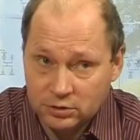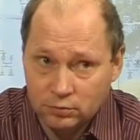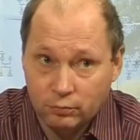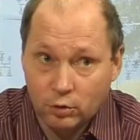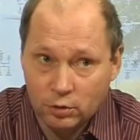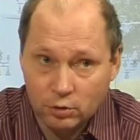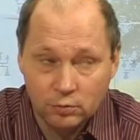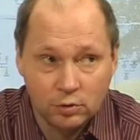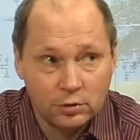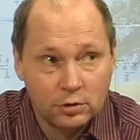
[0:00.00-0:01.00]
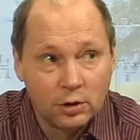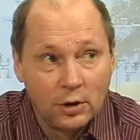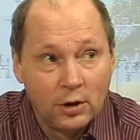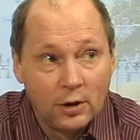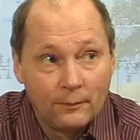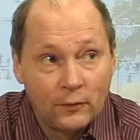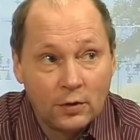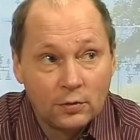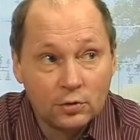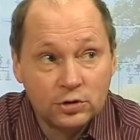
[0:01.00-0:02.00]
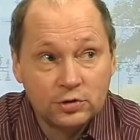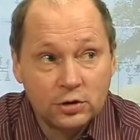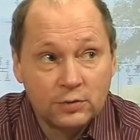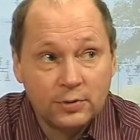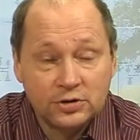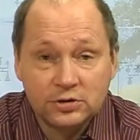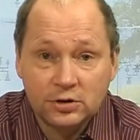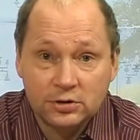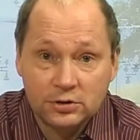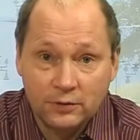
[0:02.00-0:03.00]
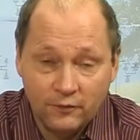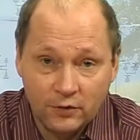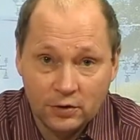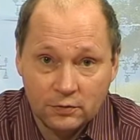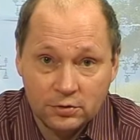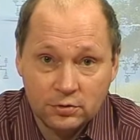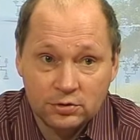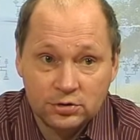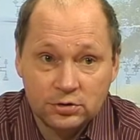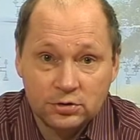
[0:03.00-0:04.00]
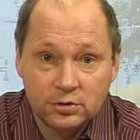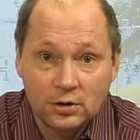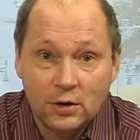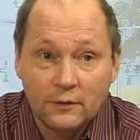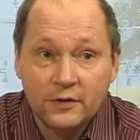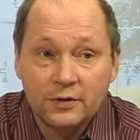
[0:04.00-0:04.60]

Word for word: более глубоких нужно всякий этот процесс как-то демпфировать, то есть э,